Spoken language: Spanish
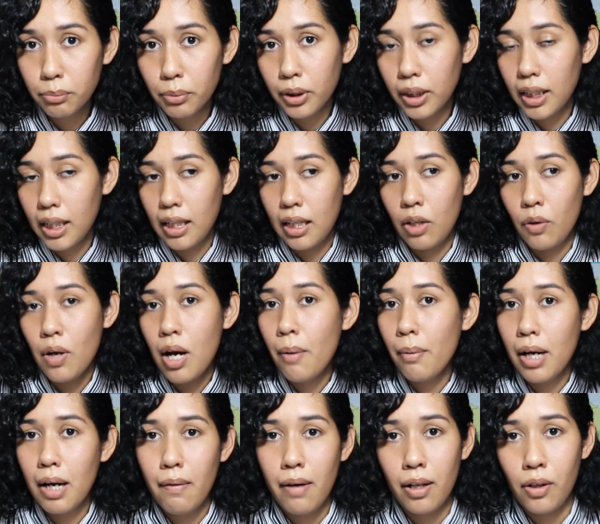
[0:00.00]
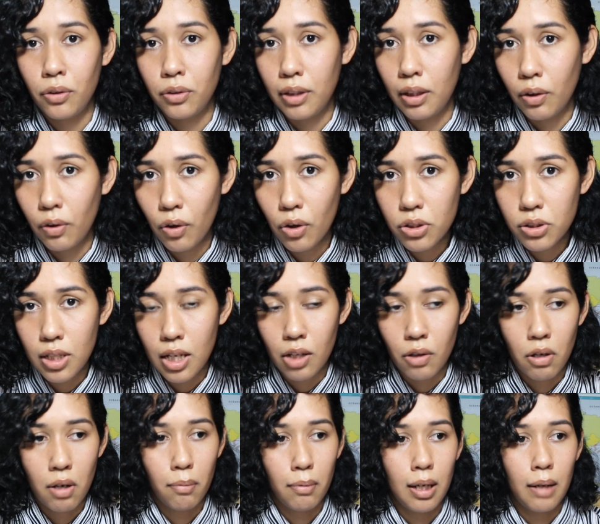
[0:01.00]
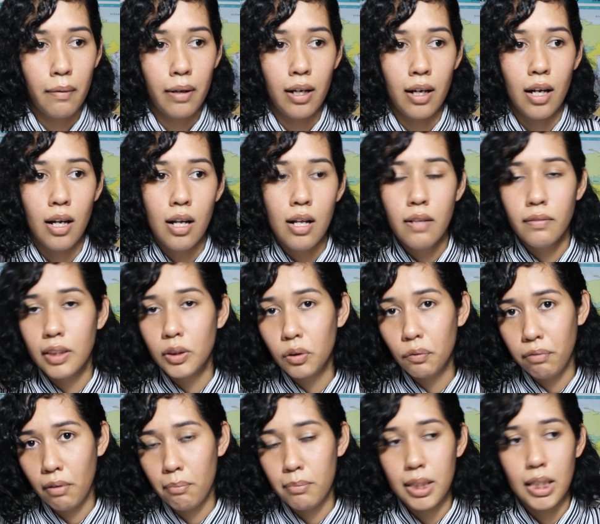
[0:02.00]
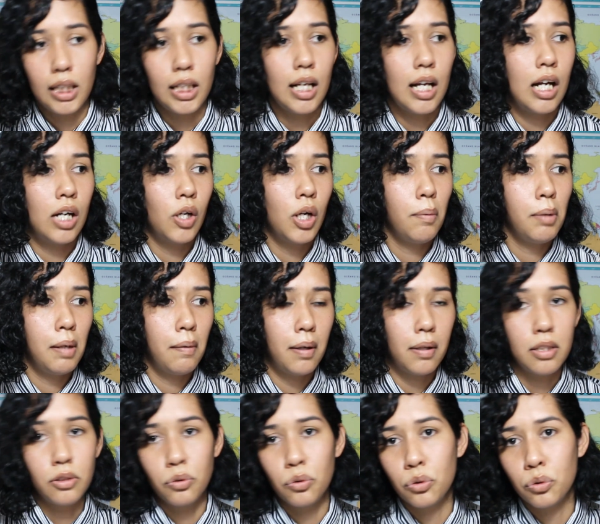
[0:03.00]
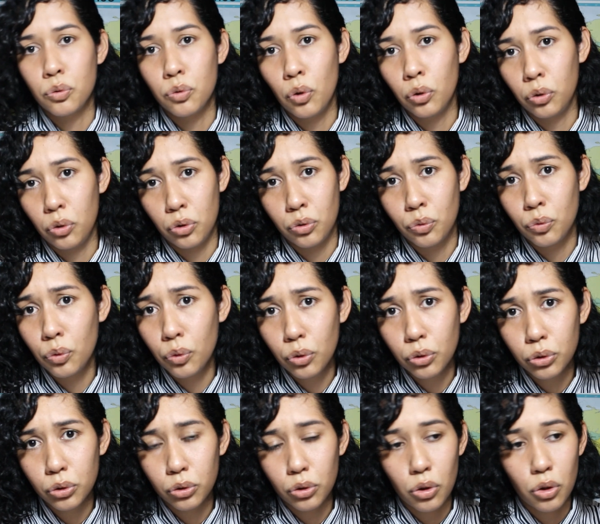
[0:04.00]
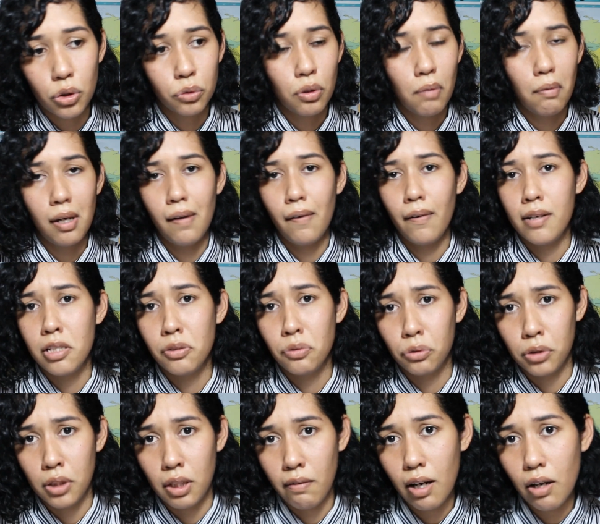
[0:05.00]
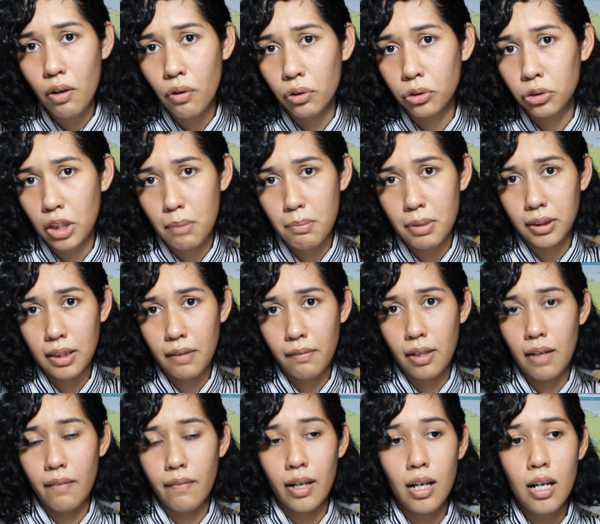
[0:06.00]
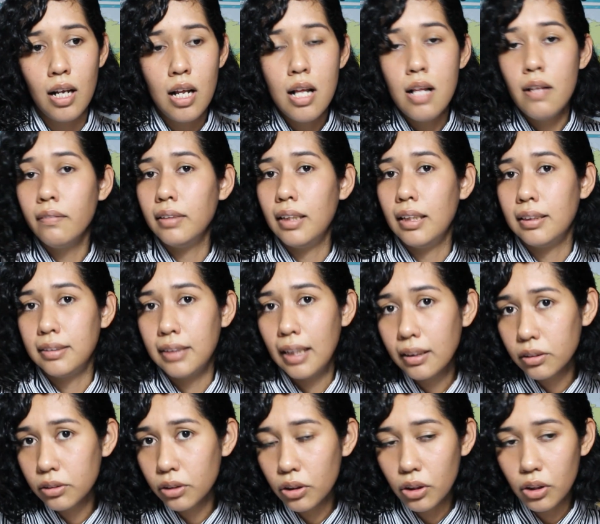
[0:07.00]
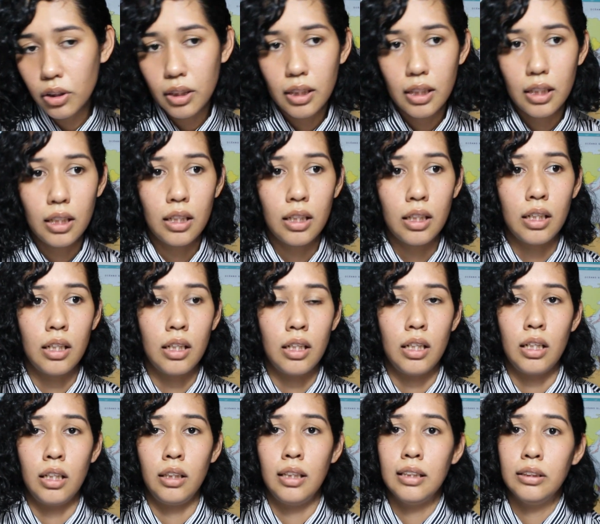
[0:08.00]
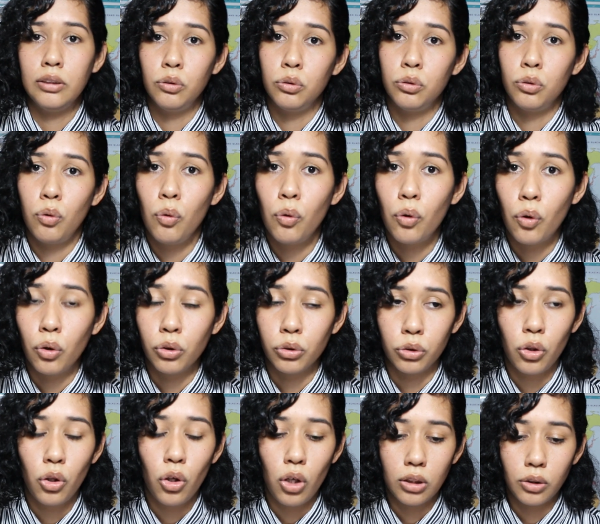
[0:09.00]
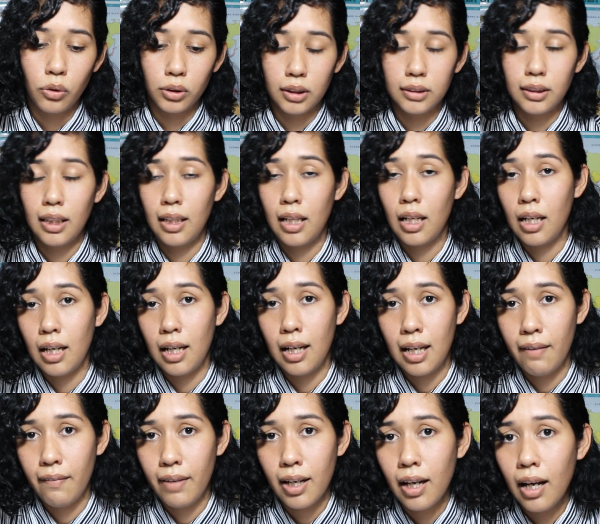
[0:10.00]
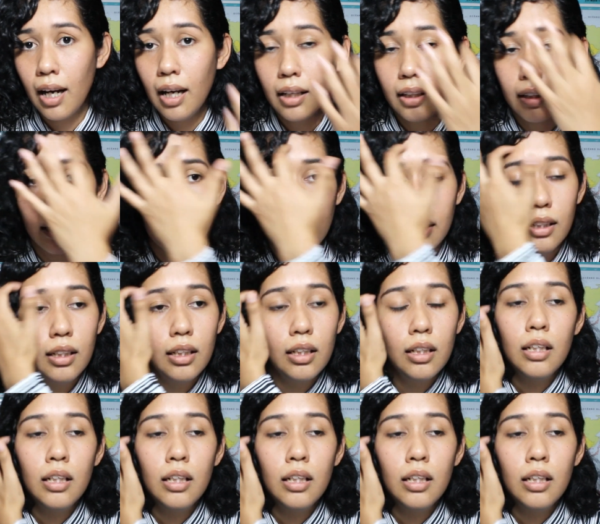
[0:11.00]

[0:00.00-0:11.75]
porque él no hablaba de otra cosa, no hablaba de su familia, no hablaba de sus otros gustos, no hablaba de su trabajo, solamente hablaba del sexo y de sus lujos, ¿no? Las cosas que le regalaba a Ana,